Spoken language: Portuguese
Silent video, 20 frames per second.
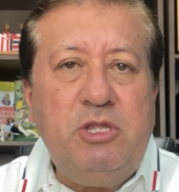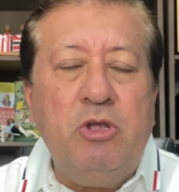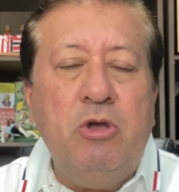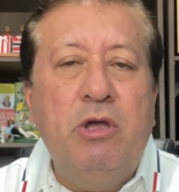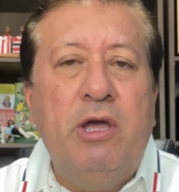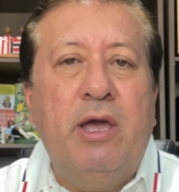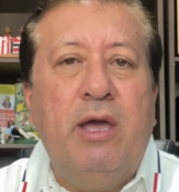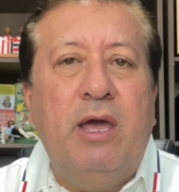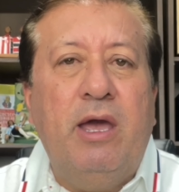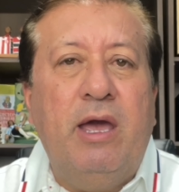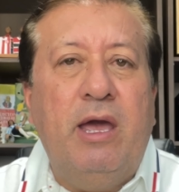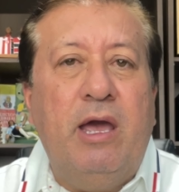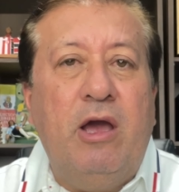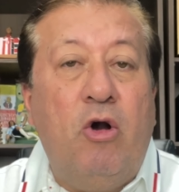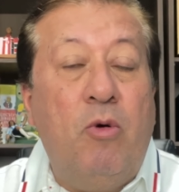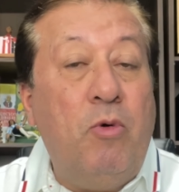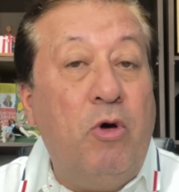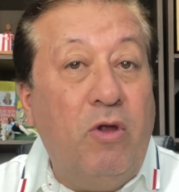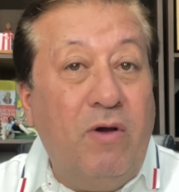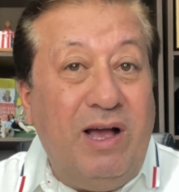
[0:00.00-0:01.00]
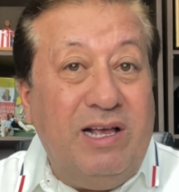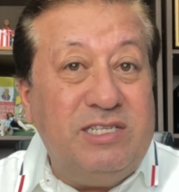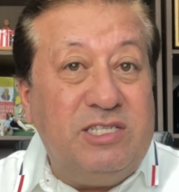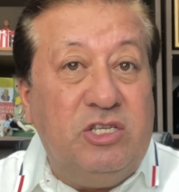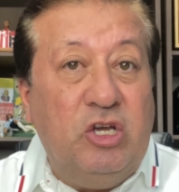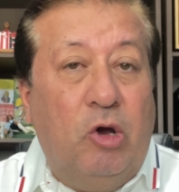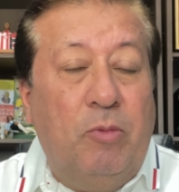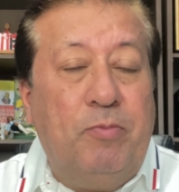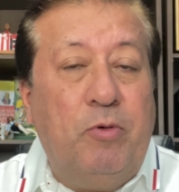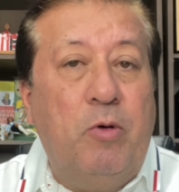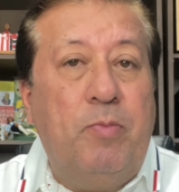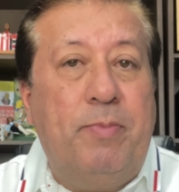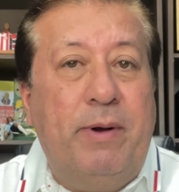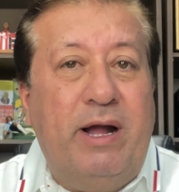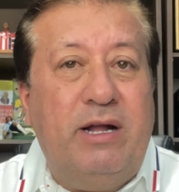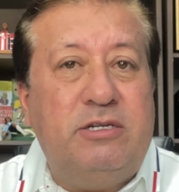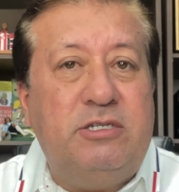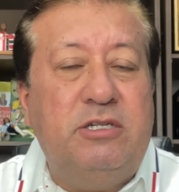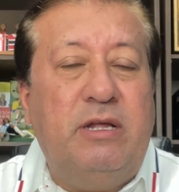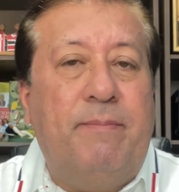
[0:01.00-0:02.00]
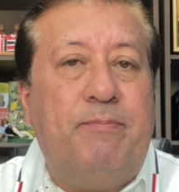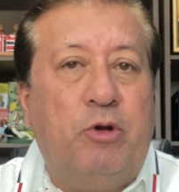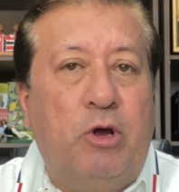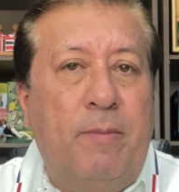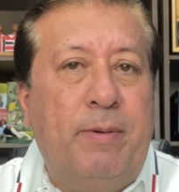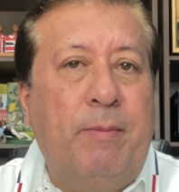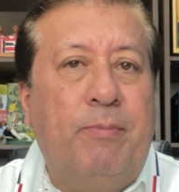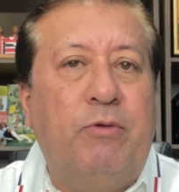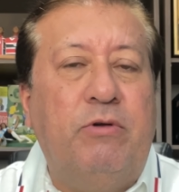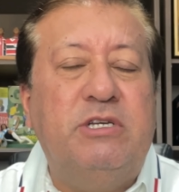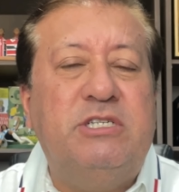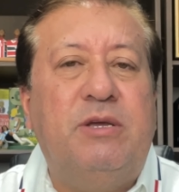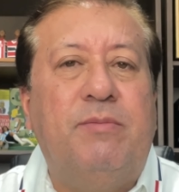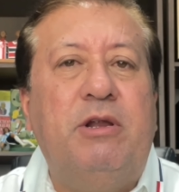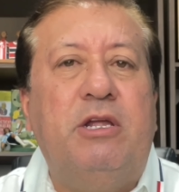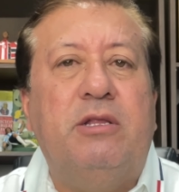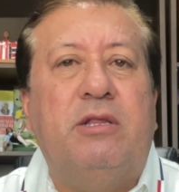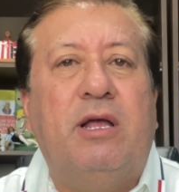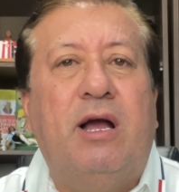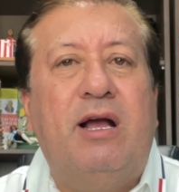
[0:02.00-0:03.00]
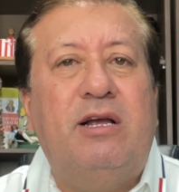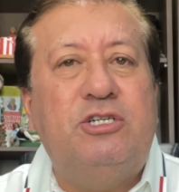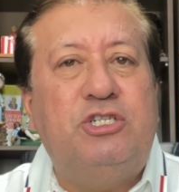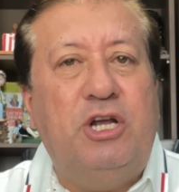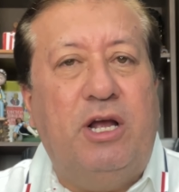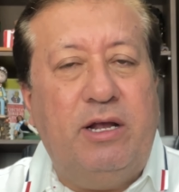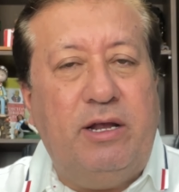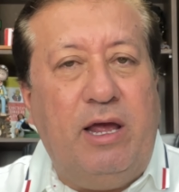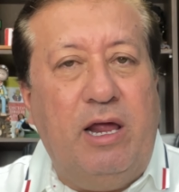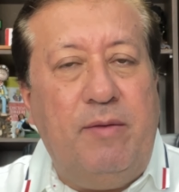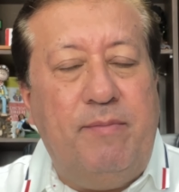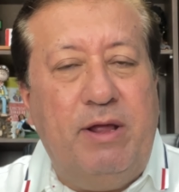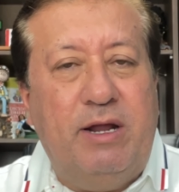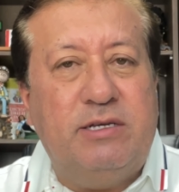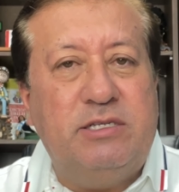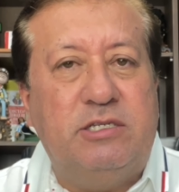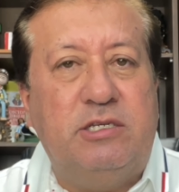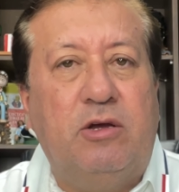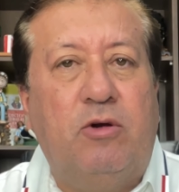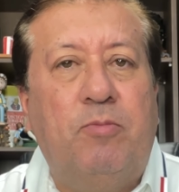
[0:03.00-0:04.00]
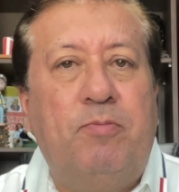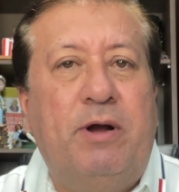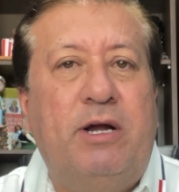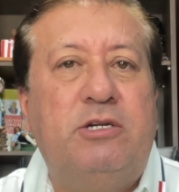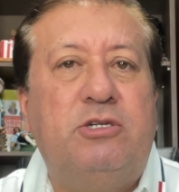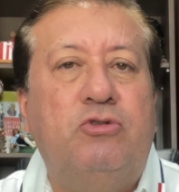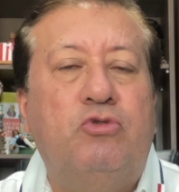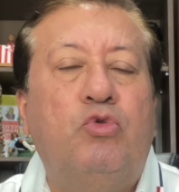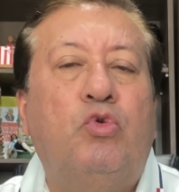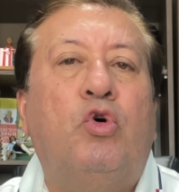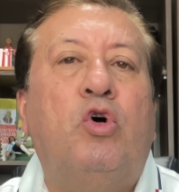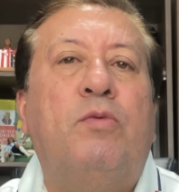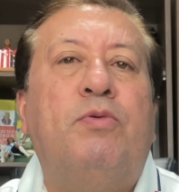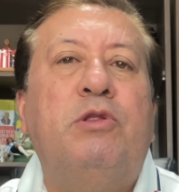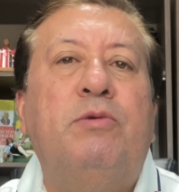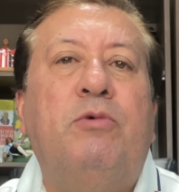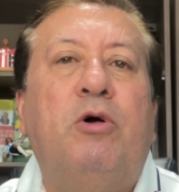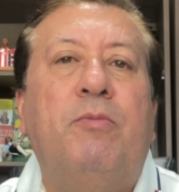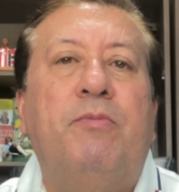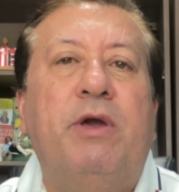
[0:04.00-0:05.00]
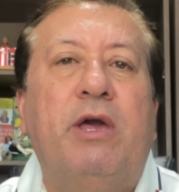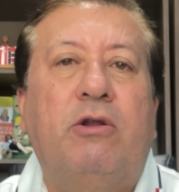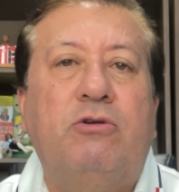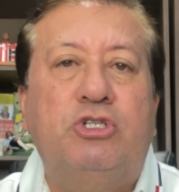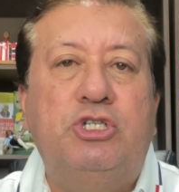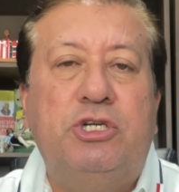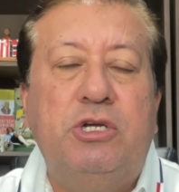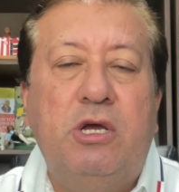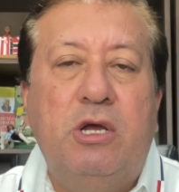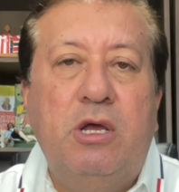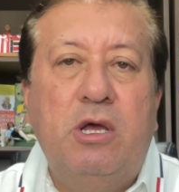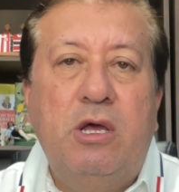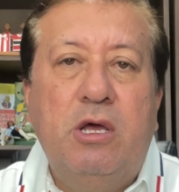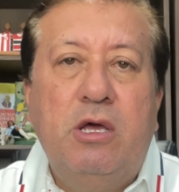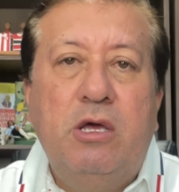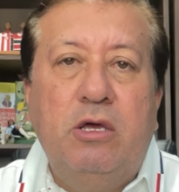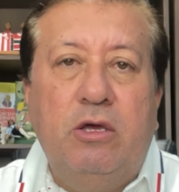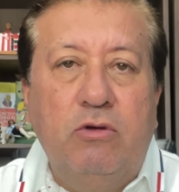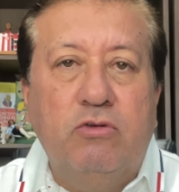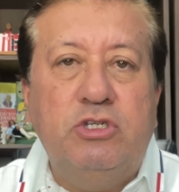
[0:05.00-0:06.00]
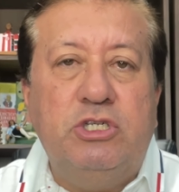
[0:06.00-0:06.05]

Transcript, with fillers: é, a homologação por parte da própria Polícia Militar, já que a liberação partiu do Corpo de Bombeiros. E o